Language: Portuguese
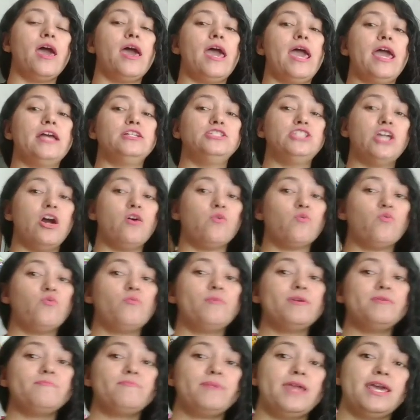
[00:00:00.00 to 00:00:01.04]
é, de
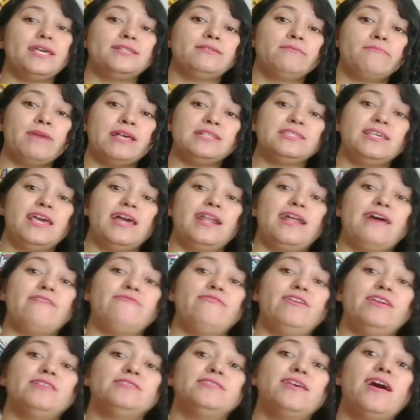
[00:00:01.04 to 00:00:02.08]
alguma empresa, mas que ela
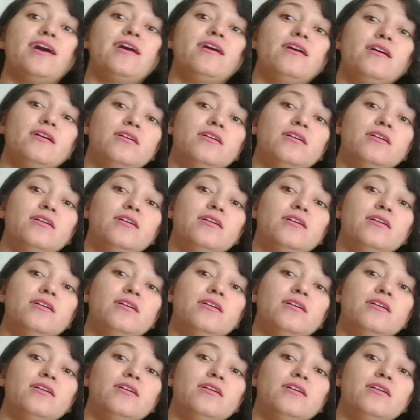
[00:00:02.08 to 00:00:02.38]
vença